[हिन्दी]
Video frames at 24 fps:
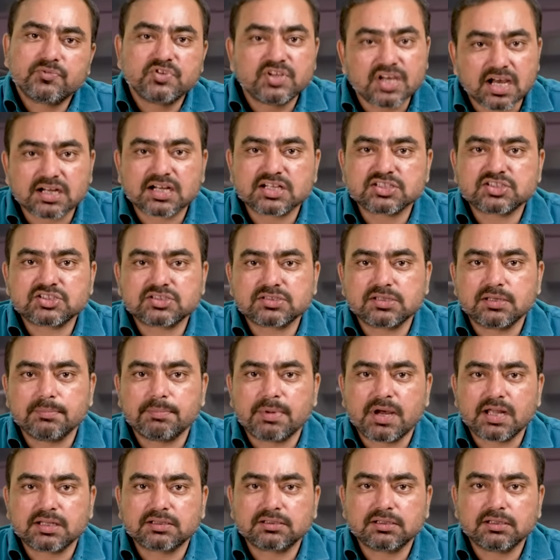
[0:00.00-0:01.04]
यह अगस्त की
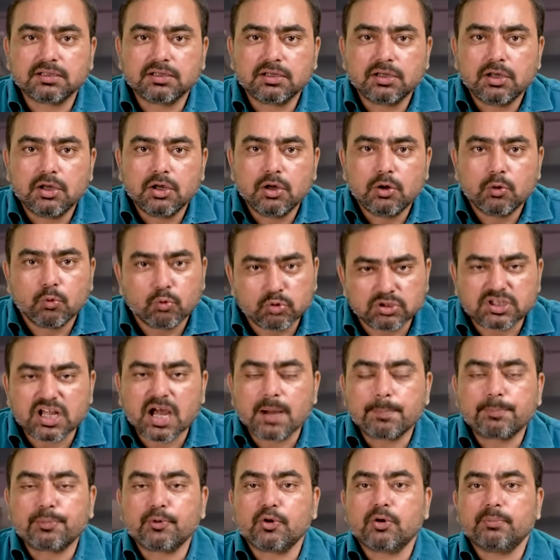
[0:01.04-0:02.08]
बात है
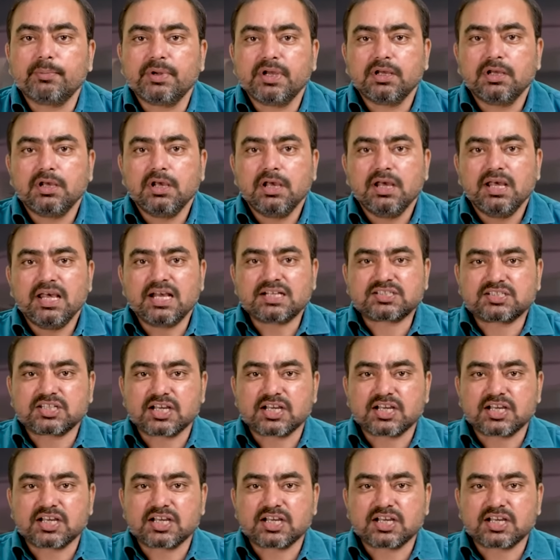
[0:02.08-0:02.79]
उदयपुर में एक